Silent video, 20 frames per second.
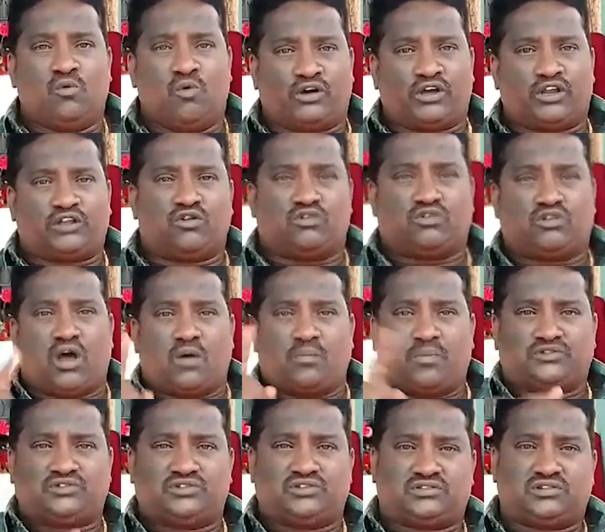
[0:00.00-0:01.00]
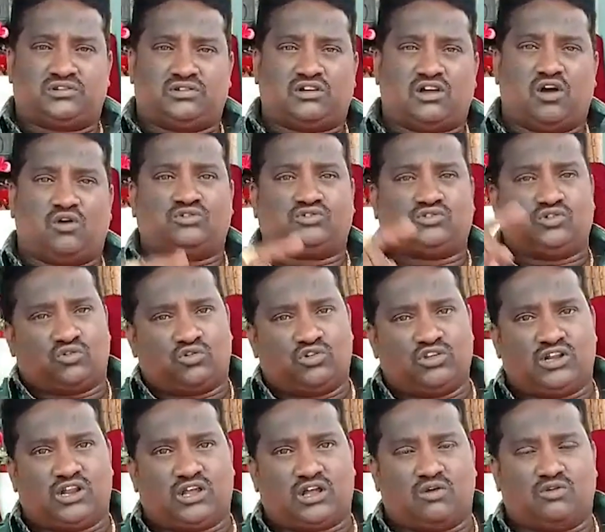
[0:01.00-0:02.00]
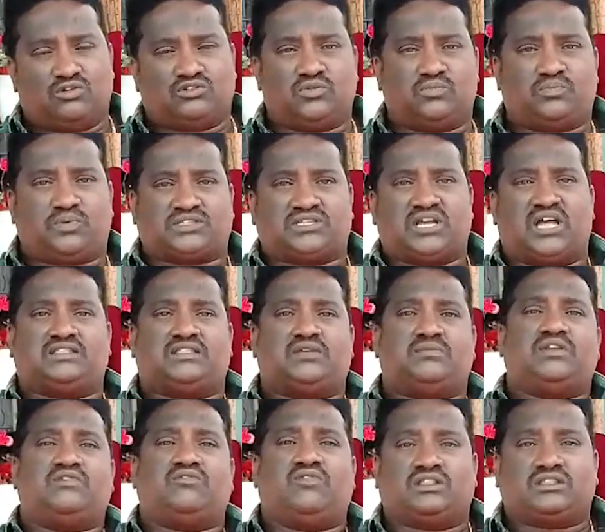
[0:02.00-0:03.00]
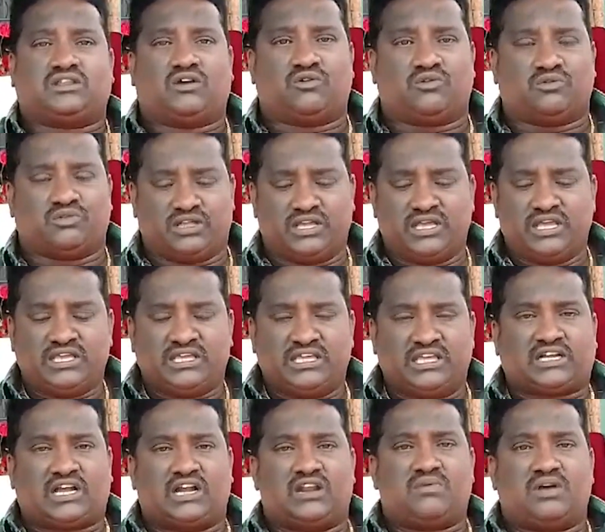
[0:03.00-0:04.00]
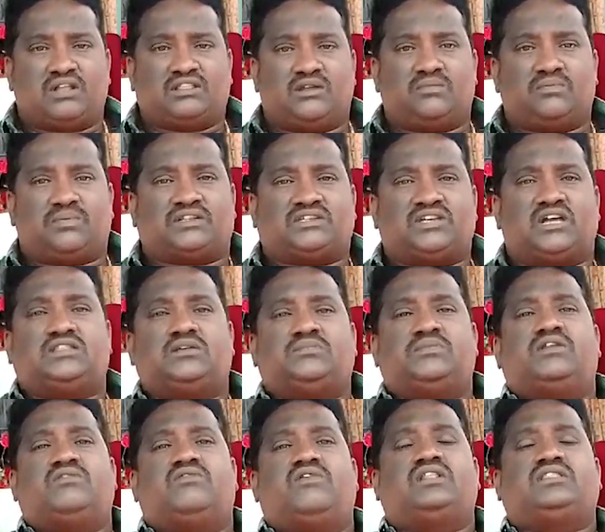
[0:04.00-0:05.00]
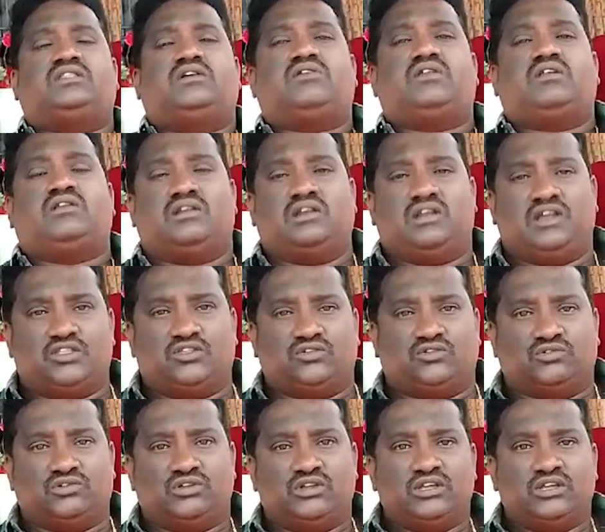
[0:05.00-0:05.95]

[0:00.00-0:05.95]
ఒకరికొకరు ఆపోజిషన్లు కావచ్చు రూలింగ్లు కావచ్చు ప్రశాంతమైన వాతావరణం ఉంది ఇక్కడ మాత్రం ప్రశాంతమైన వాతావరణం లేదు